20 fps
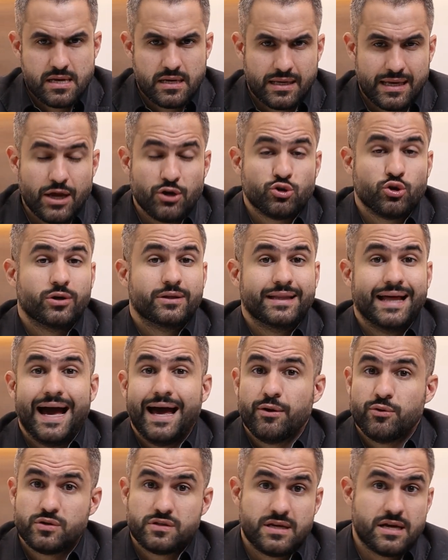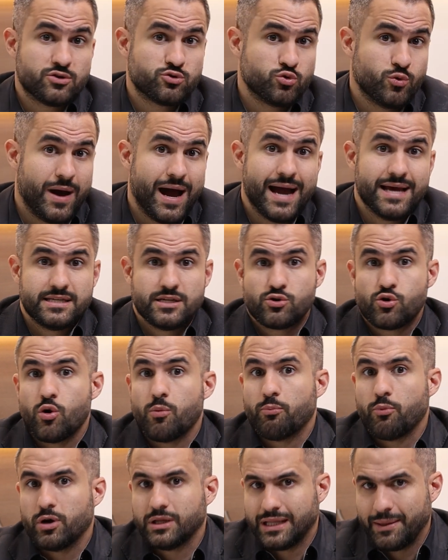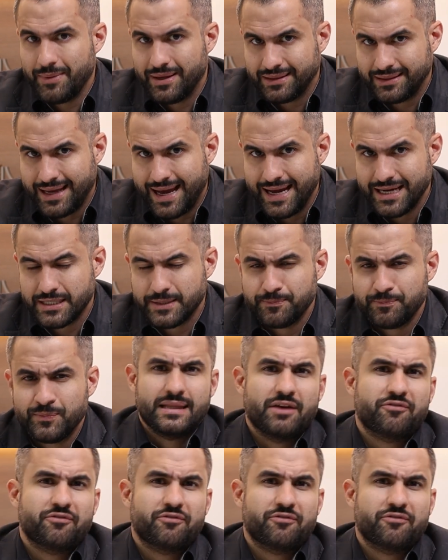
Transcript: e, questionários sexuais e comportamentais